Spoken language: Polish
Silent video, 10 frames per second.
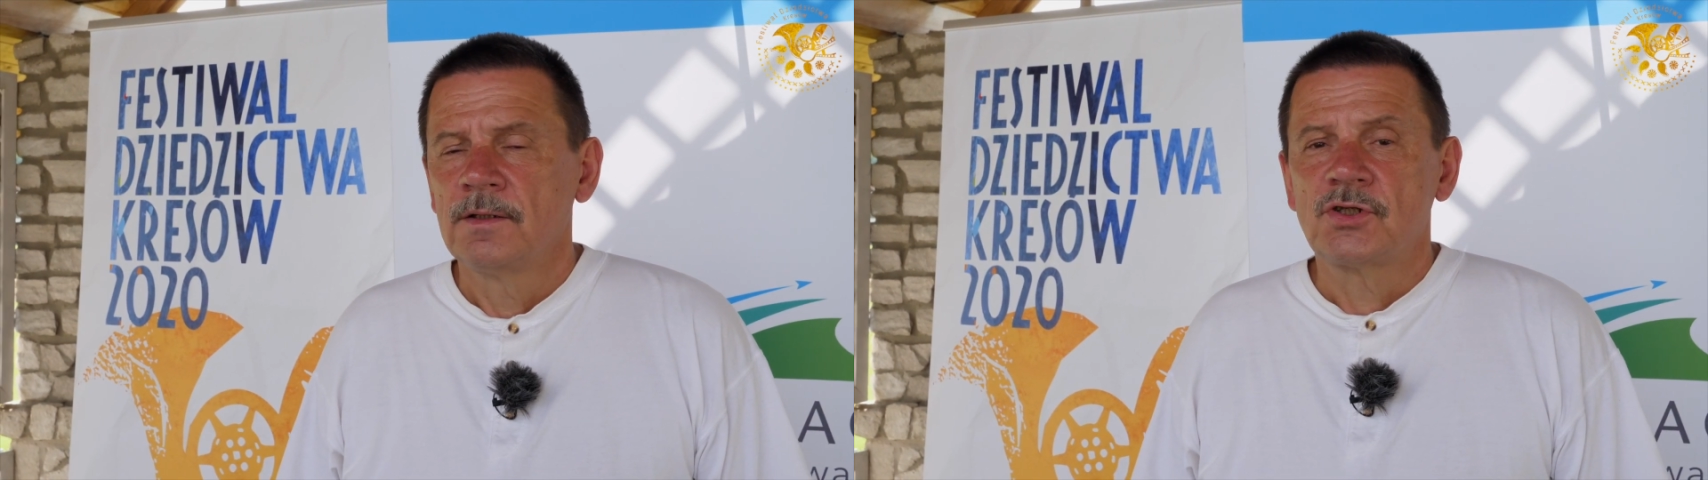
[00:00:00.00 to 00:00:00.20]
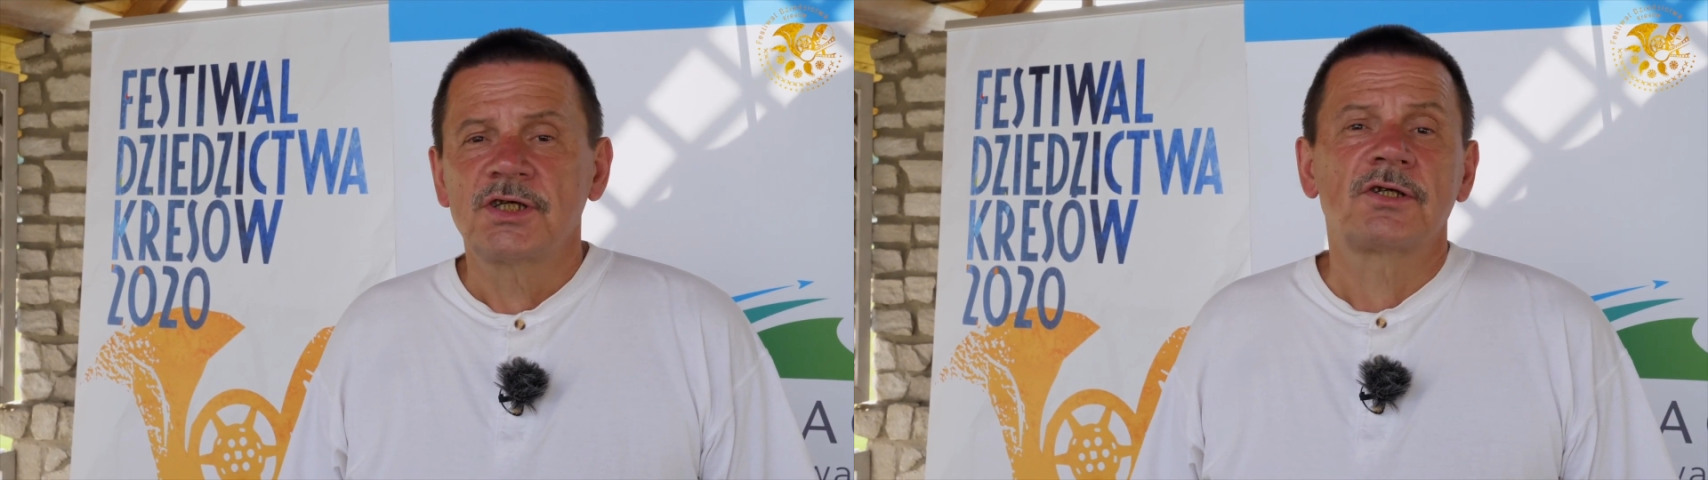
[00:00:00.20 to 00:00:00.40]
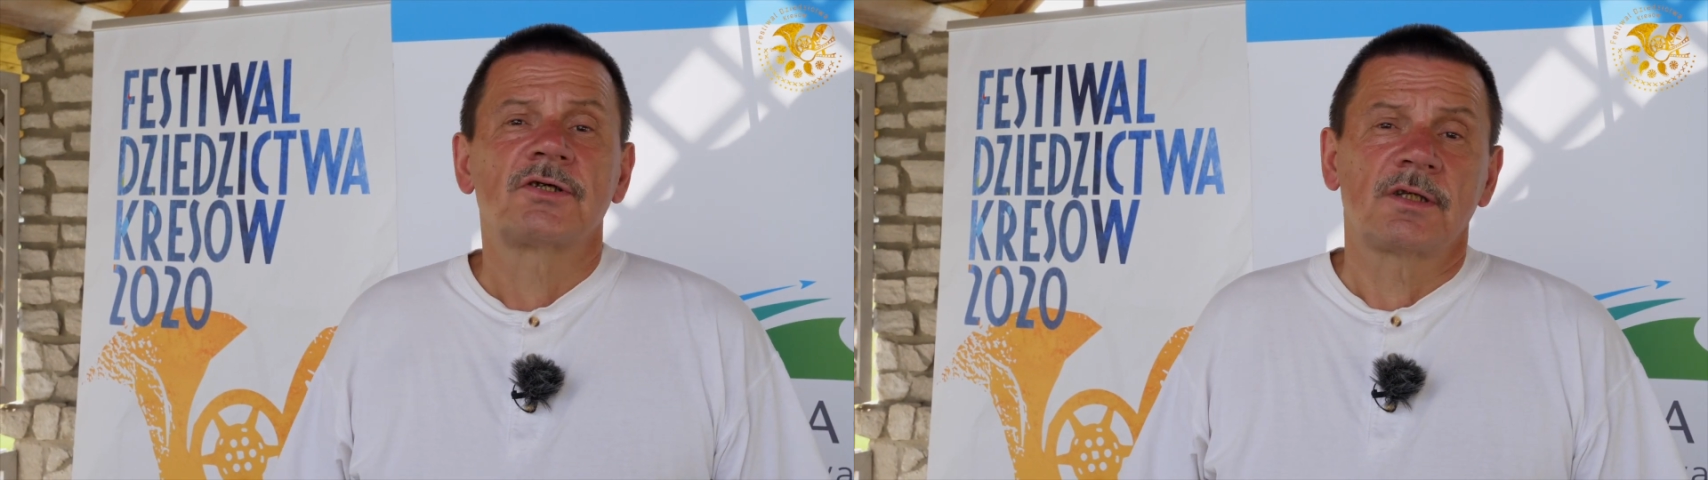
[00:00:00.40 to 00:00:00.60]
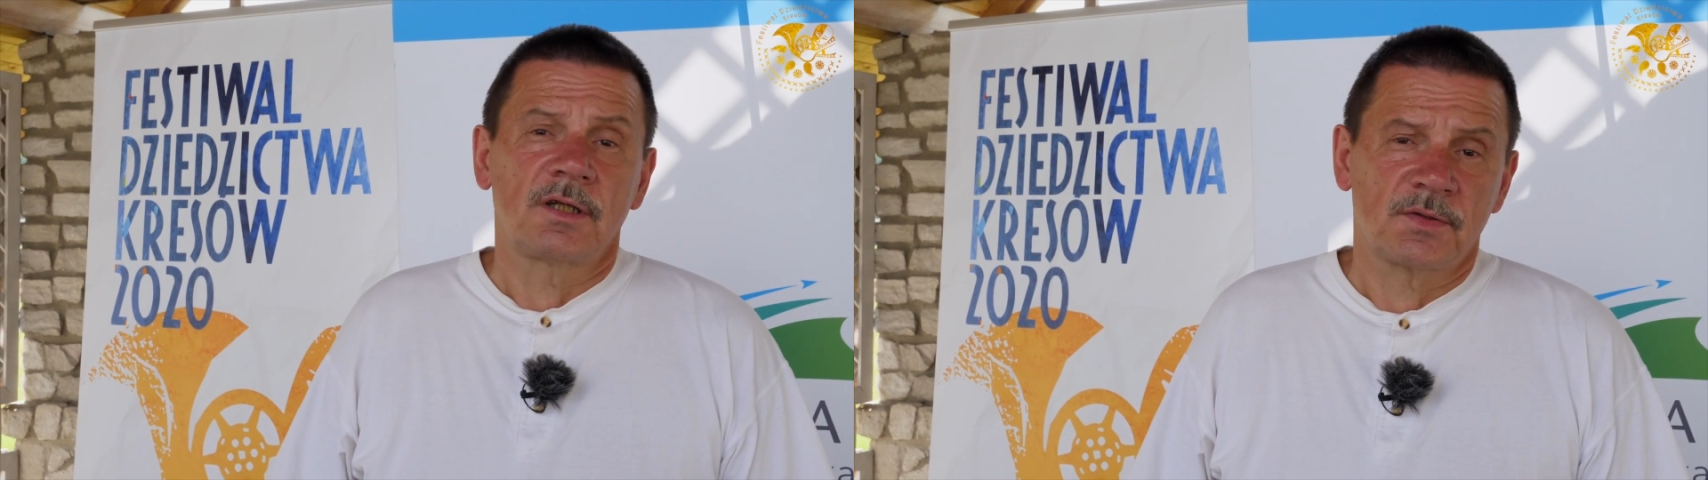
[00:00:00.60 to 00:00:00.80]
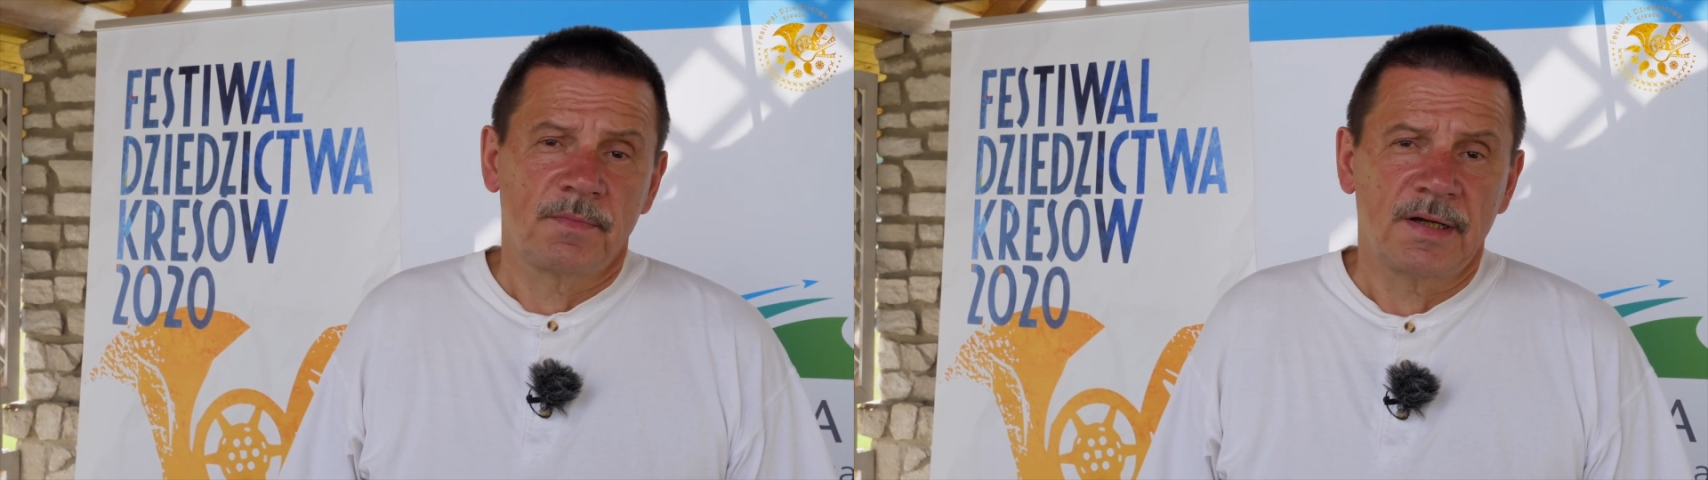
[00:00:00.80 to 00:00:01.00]
Cieszę się
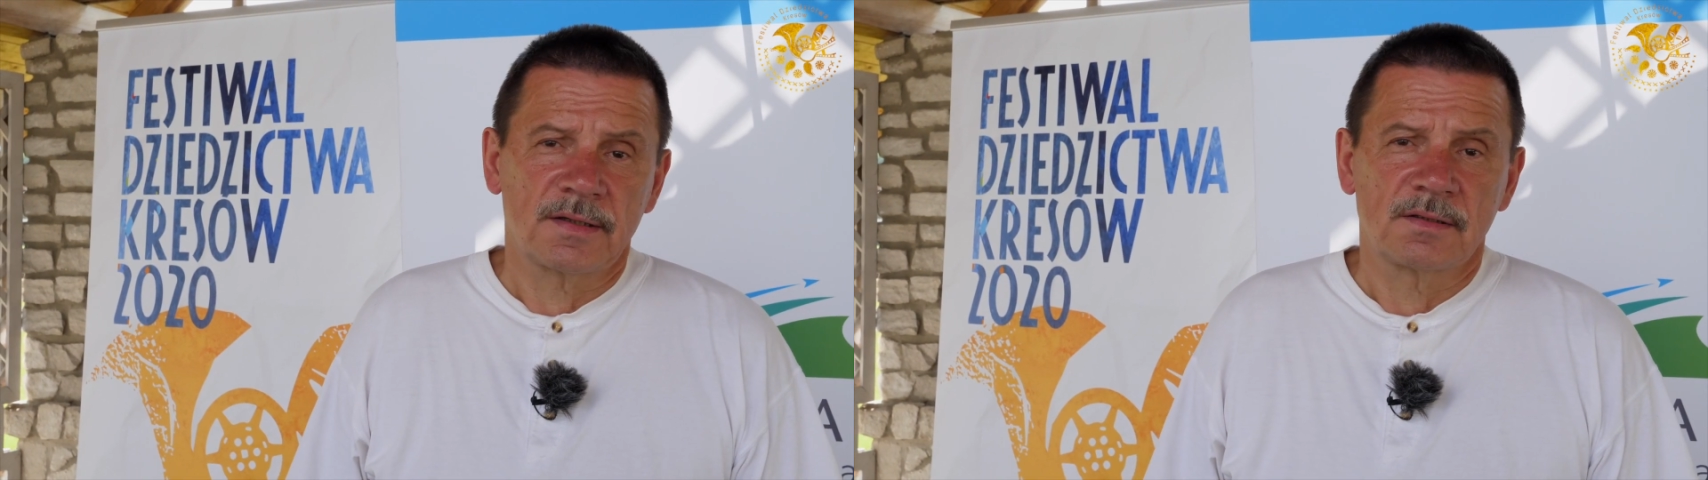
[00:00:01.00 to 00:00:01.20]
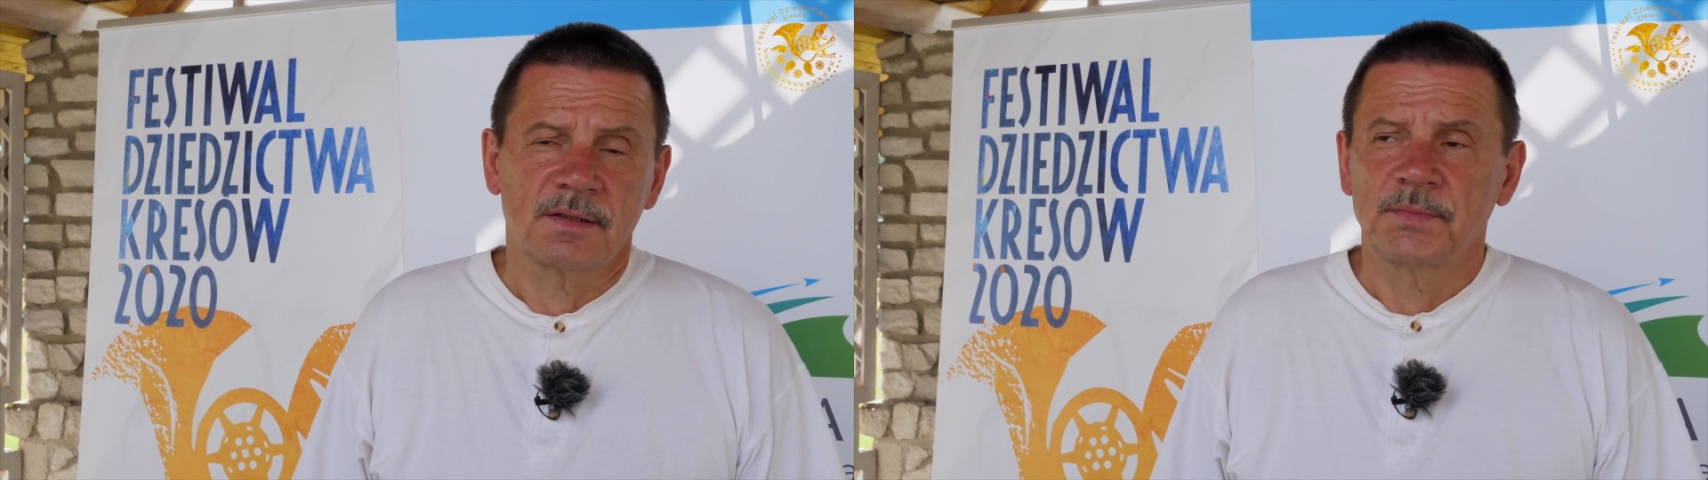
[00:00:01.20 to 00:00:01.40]
też bardzo,